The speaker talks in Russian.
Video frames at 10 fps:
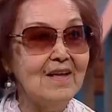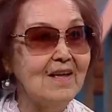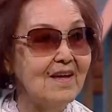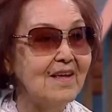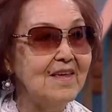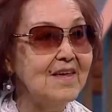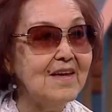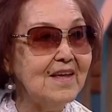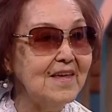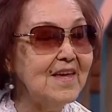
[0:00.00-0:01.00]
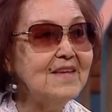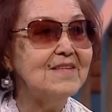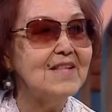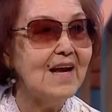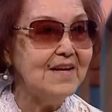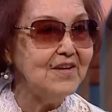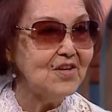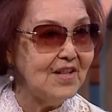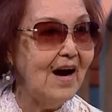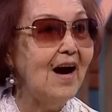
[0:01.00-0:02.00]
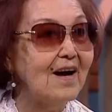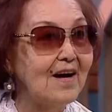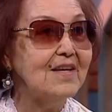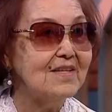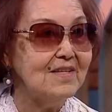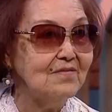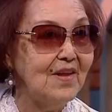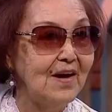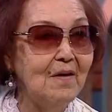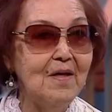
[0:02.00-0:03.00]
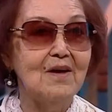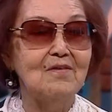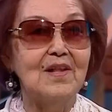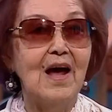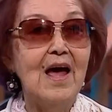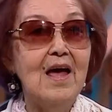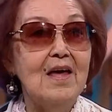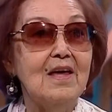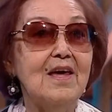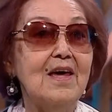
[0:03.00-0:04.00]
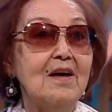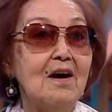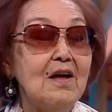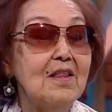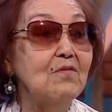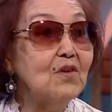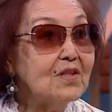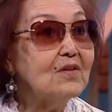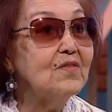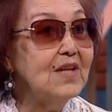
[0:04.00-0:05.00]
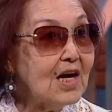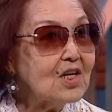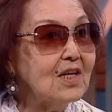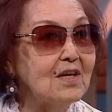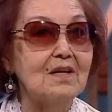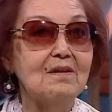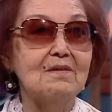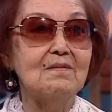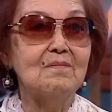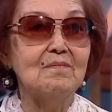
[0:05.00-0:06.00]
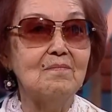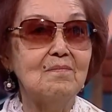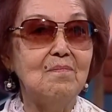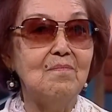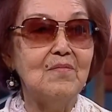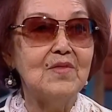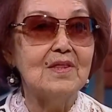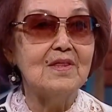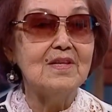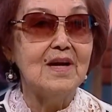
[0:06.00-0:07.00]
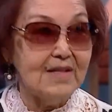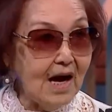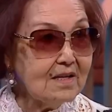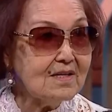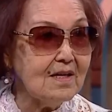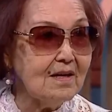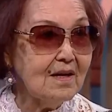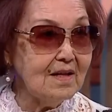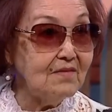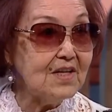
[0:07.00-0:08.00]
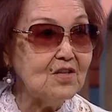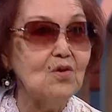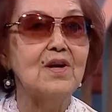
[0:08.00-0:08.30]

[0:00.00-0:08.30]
Э, не, не единолично, а коллективно. Вот. И, и вот в нашей э, редакции, новостной